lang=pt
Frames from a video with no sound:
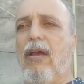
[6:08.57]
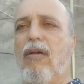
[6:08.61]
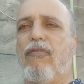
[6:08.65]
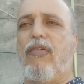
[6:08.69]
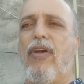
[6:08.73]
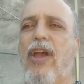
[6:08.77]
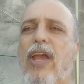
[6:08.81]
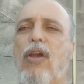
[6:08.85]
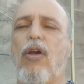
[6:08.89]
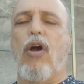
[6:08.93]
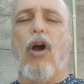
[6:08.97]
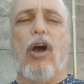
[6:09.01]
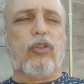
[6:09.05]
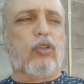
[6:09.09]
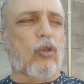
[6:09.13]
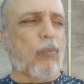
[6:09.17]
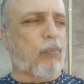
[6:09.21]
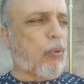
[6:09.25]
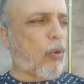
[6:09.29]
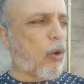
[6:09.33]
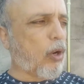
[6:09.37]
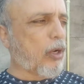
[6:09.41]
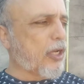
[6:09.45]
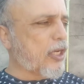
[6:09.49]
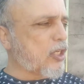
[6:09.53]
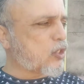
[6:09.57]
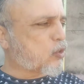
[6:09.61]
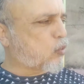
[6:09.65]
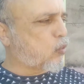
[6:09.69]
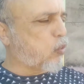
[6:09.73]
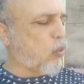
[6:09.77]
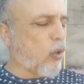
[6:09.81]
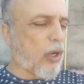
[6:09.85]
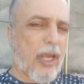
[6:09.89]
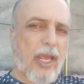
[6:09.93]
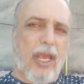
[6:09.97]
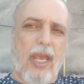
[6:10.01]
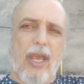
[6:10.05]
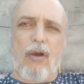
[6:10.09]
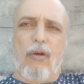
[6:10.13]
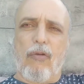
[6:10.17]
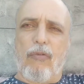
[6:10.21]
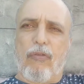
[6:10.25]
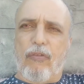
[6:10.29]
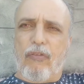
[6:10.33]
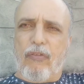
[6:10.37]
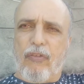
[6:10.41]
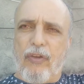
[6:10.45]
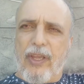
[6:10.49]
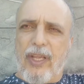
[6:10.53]
Vem outro político,
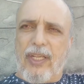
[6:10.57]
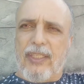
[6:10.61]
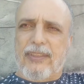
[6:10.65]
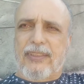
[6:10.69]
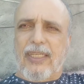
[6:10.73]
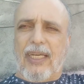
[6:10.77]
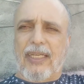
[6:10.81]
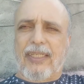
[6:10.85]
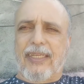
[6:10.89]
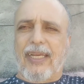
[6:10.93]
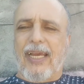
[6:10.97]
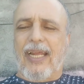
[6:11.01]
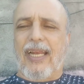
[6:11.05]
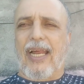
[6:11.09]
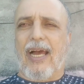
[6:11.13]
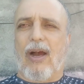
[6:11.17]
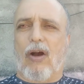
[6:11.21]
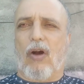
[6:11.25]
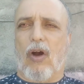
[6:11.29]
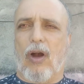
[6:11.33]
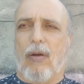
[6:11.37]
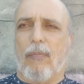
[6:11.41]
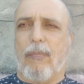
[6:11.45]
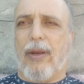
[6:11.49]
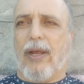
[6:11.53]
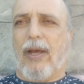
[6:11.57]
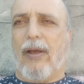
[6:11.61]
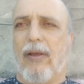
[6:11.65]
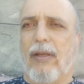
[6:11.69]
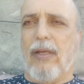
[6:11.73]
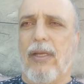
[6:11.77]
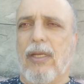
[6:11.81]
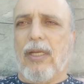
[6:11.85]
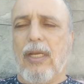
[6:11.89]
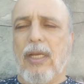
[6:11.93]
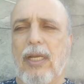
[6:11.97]
eu fiz aquela obra.